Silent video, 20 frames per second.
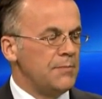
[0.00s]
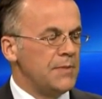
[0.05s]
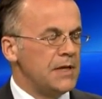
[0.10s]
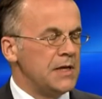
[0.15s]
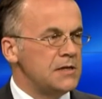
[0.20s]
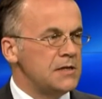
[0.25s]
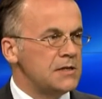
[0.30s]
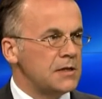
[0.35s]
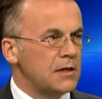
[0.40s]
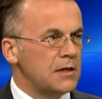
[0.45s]

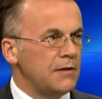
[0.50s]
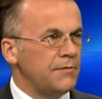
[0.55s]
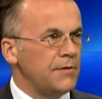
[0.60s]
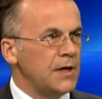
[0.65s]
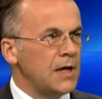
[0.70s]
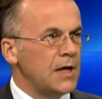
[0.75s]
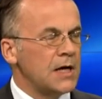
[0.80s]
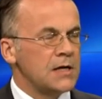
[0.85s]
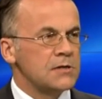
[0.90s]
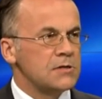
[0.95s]
ministra
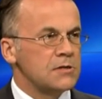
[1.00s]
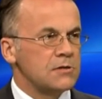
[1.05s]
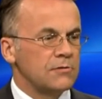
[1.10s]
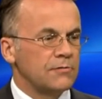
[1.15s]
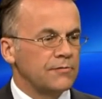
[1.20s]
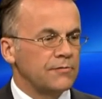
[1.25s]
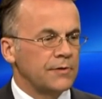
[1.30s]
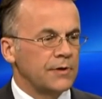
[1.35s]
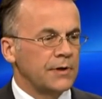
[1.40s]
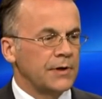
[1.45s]

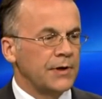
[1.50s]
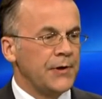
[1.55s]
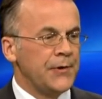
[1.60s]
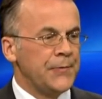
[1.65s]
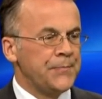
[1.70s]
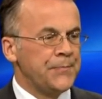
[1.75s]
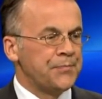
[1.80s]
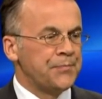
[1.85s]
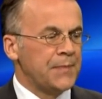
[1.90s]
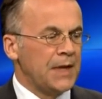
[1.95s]
finansów,
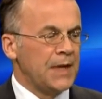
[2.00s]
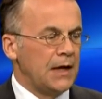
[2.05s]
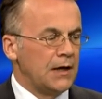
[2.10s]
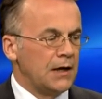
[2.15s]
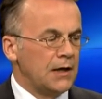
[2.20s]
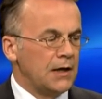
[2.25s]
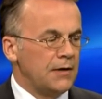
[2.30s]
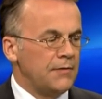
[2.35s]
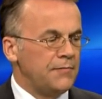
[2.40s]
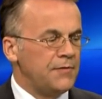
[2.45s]

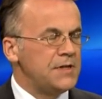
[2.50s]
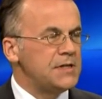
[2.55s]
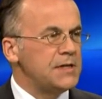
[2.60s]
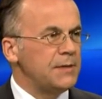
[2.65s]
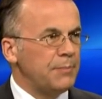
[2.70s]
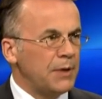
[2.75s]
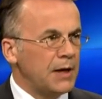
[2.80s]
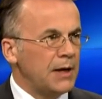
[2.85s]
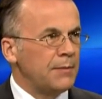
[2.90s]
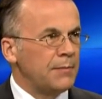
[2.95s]

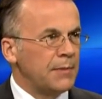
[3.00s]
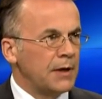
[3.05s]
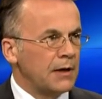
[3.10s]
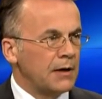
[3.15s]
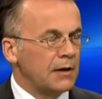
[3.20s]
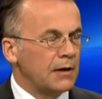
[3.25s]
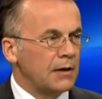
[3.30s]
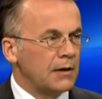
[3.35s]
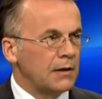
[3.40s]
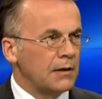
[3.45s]

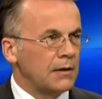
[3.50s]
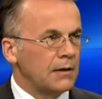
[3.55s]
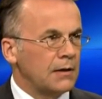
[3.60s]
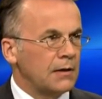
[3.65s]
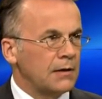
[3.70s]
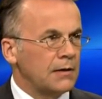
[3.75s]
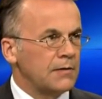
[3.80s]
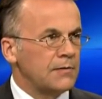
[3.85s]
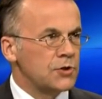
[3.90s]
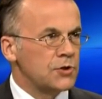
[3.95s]
wicepremier
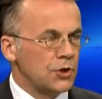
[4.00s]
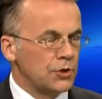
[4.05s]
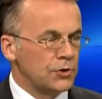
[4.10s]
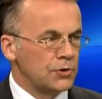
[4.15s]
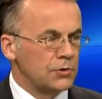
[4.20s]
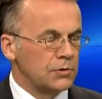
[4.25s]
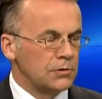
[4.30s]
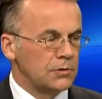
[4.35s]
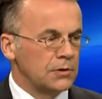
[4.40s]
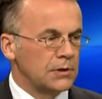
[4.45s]

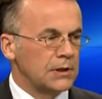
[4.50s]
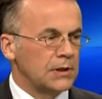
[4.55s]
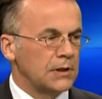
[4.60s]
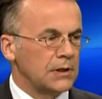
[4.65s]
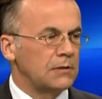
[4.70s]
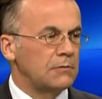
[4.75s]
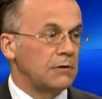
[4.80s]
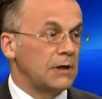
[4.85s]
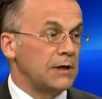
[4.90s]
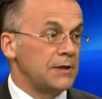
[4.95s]
rządu,
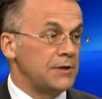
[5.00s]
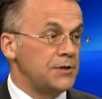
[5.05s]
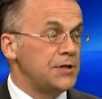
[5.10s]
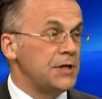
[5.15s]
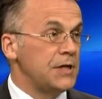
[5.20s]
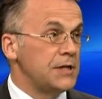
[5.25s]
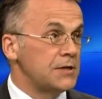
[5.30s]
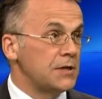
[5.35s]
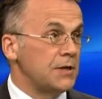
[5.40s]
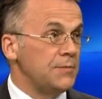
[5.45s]
która
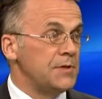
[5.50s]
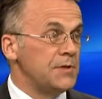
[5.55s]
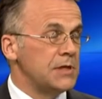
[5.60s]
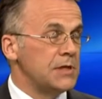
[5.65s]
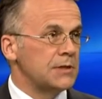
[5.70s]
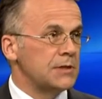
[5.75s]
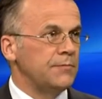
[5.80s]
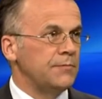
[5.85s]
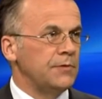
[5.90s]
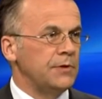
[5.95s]
dzisiaj jest
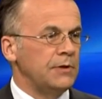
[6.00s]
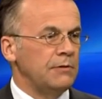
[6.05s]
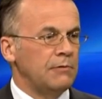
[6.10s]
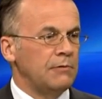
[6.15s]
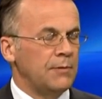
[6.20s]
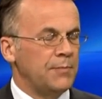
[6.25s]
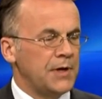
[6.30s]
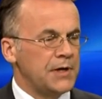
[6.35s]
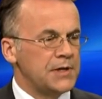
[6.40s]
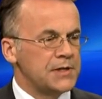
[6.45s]
komisarzem w Unii
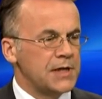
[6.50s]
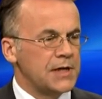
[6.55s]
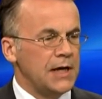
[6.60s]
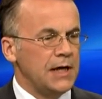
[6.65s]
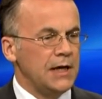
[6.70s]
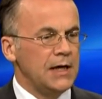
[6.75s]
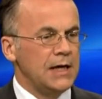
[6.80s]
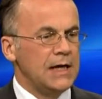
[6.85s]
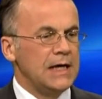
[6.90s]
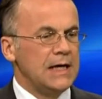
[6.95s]

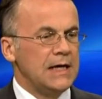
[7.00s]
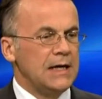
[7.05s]
Europejskiej.